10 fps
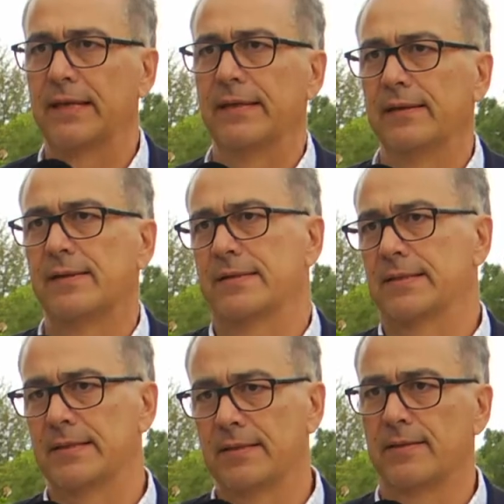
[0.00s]
Kinder
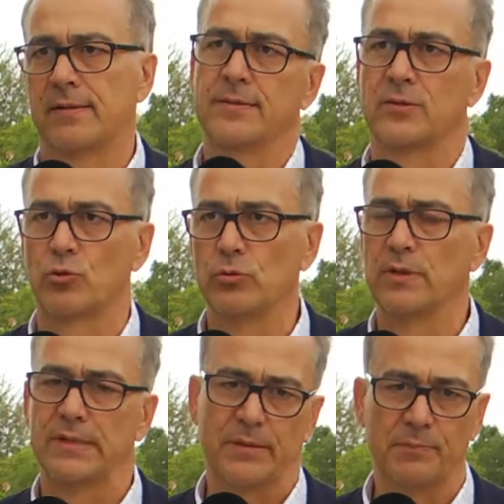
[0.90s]
sicher zur
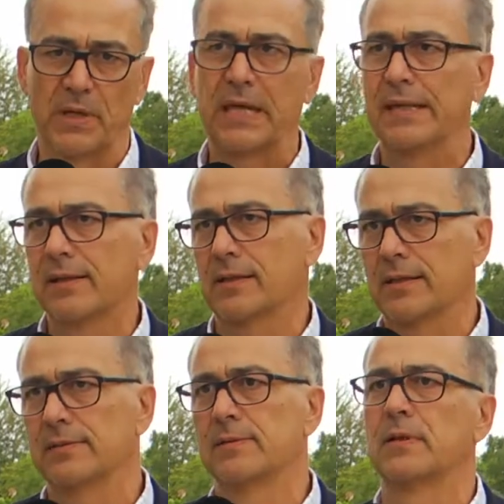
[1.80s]
Schule, zum
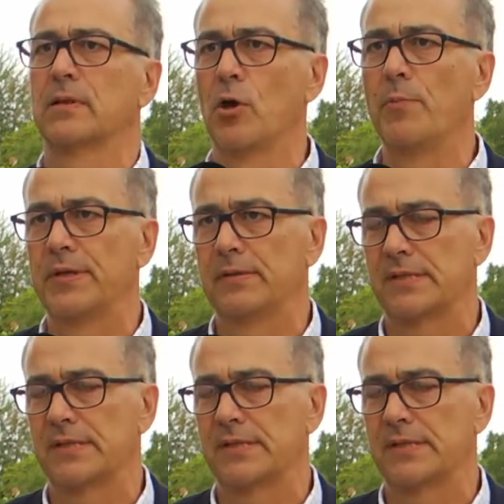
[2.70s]
Kindergarten kommen,